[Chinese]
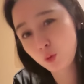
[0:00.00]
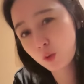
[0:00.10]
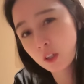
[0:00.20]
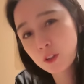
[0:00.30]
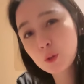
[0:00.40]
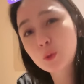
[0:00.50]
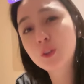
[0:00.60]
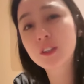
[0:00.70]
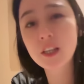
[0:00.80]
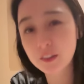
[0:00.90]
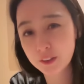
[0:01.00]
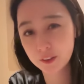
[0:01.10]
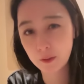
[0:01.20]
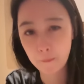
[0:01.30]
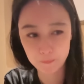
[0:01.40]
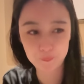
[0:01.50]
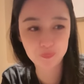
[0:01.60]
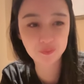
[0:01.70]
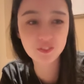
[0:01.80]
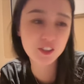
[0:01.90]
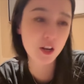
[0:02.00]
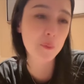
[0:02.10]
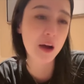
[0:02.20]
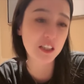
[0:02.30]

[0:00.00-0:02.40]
人就是这样子的，你知道吗？